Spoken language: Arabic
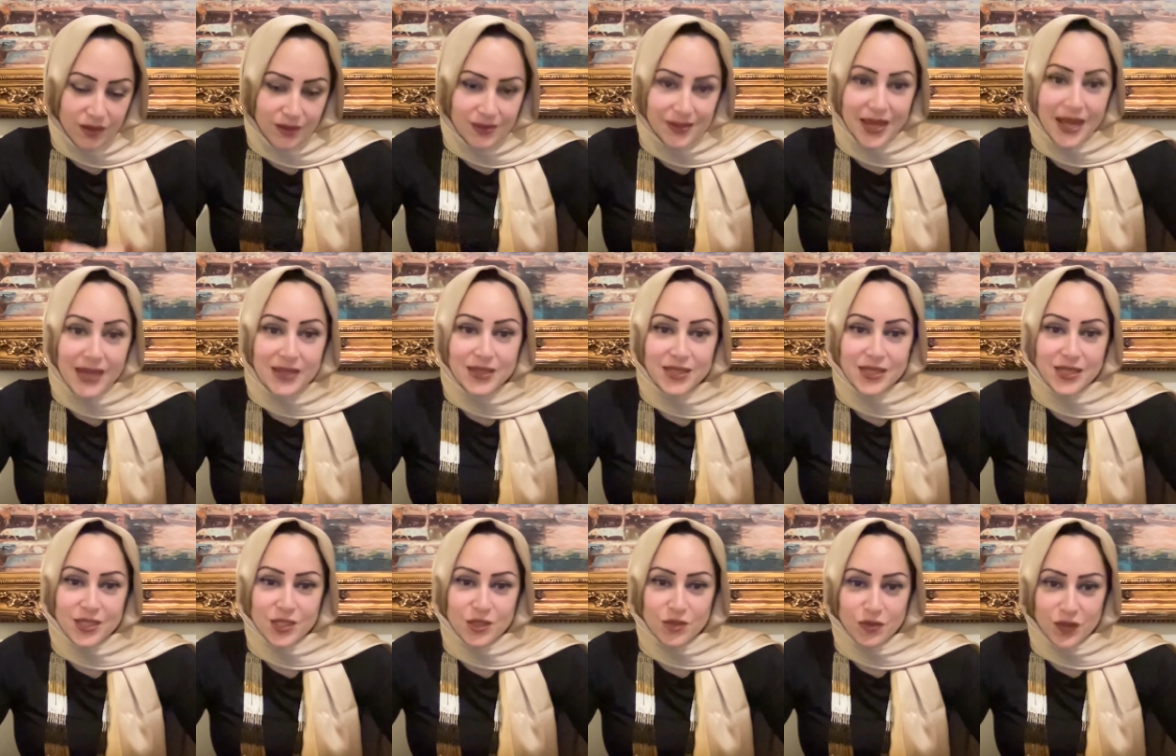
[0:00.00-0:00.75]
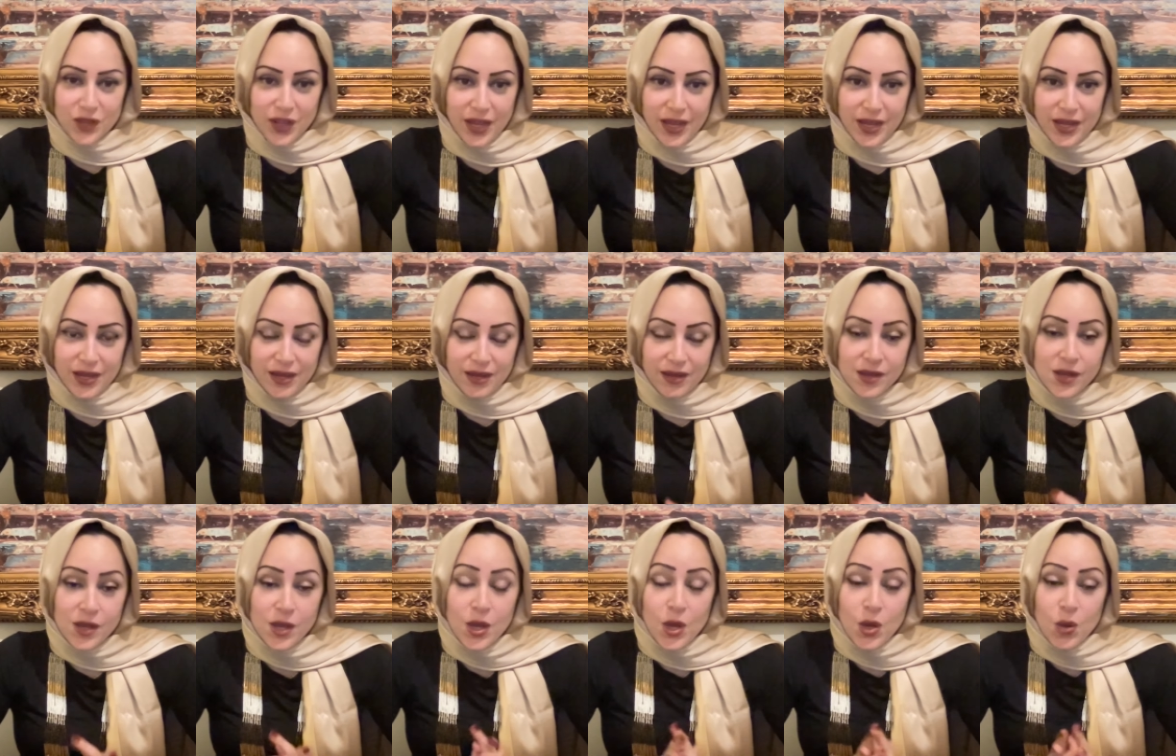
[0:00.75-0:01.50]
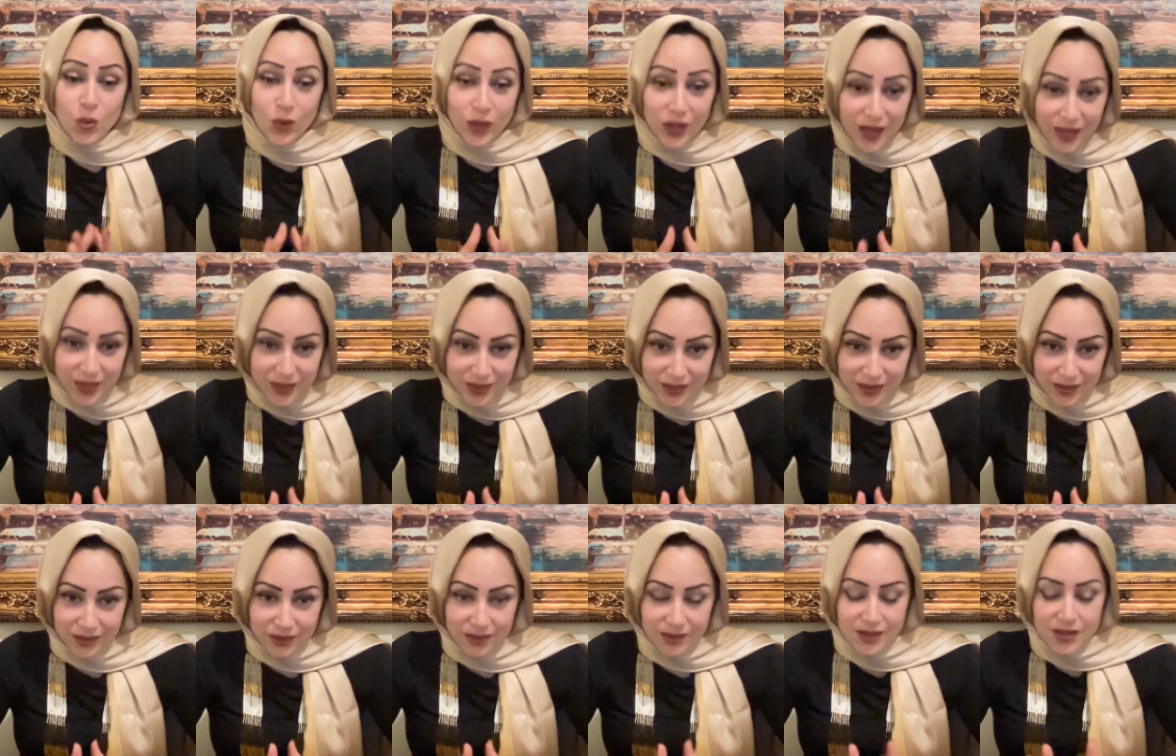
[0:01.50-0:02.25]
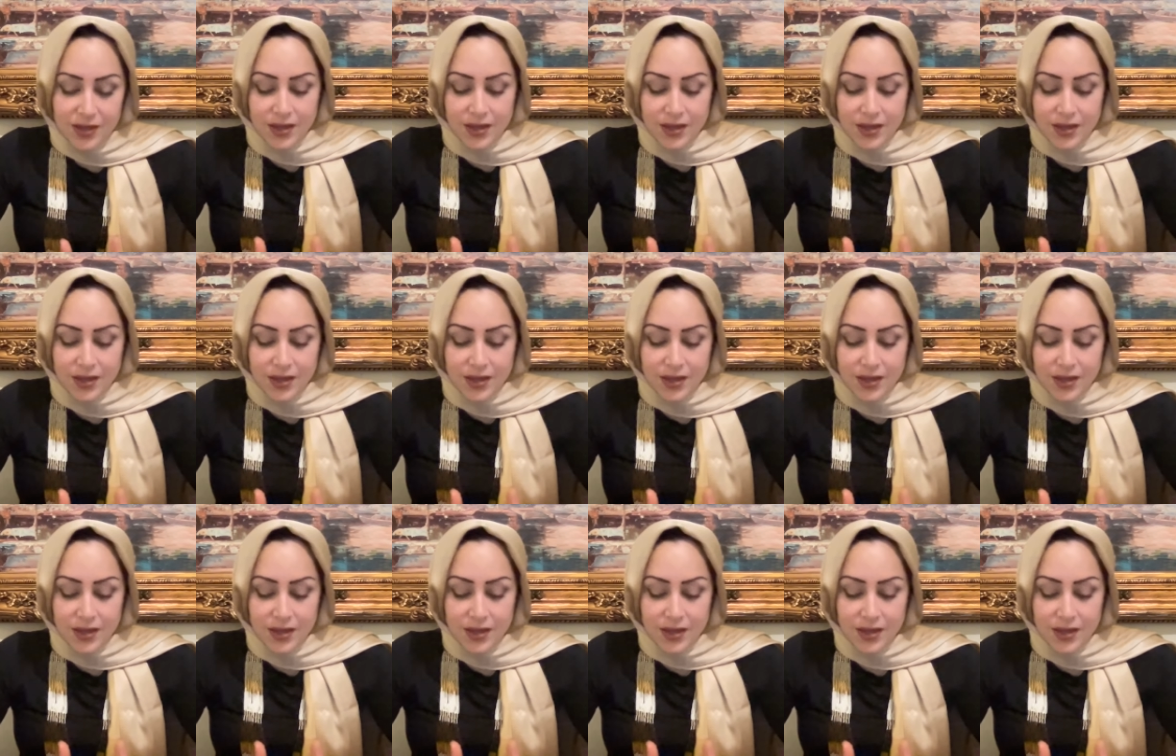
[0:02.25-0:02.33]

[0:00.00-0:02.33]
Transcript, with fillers: تاسكس في الحياه ولكن